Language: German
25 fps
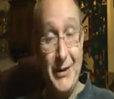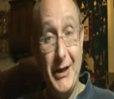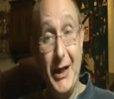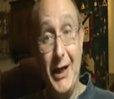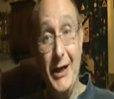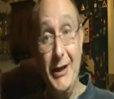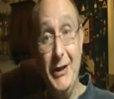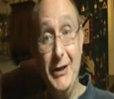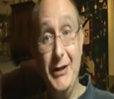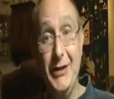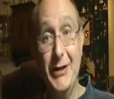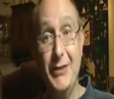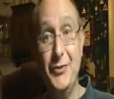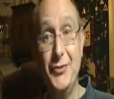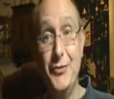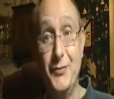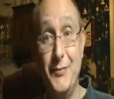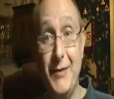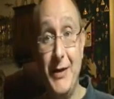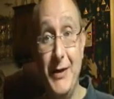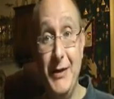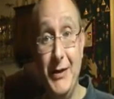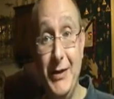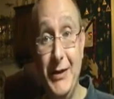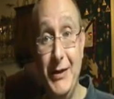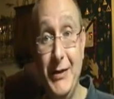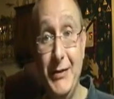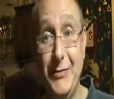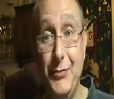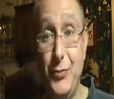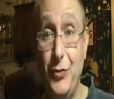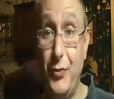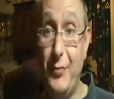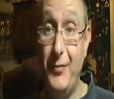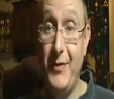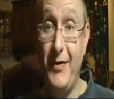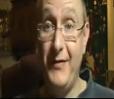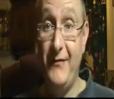da ich ja nun mal nicht in
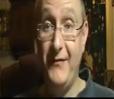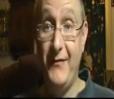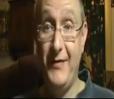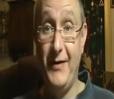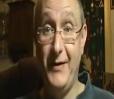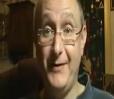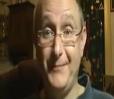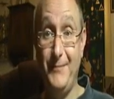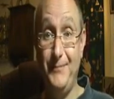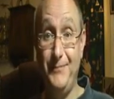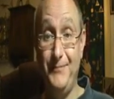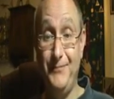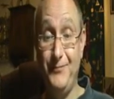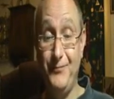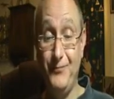Loma war,